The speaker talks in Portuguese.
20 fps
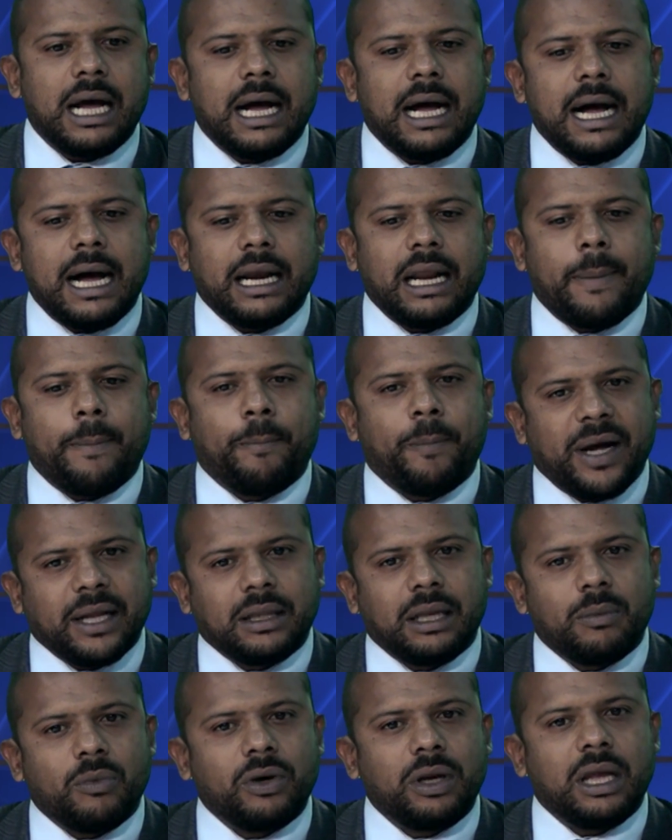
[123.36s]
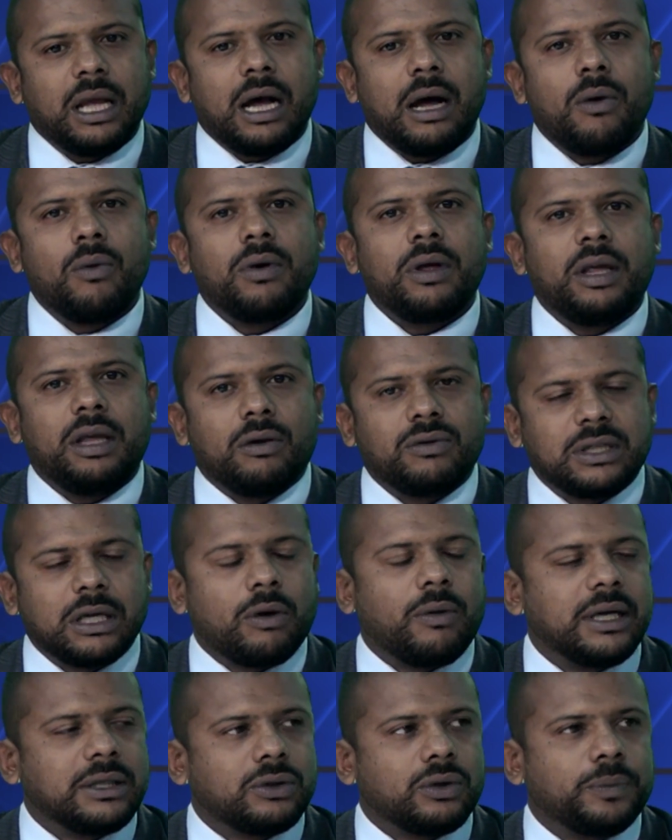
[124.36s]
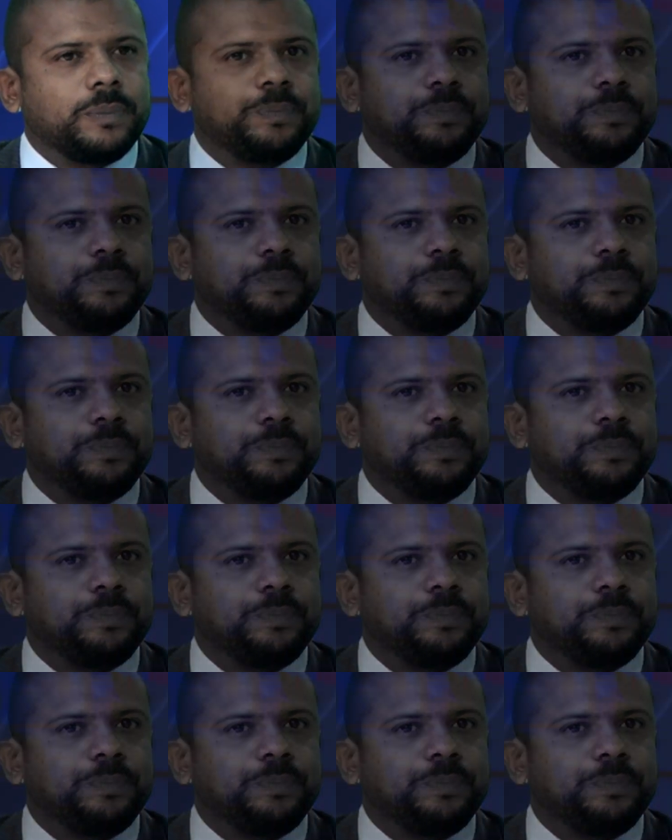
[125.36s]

a área patrimonial e ao sequestro.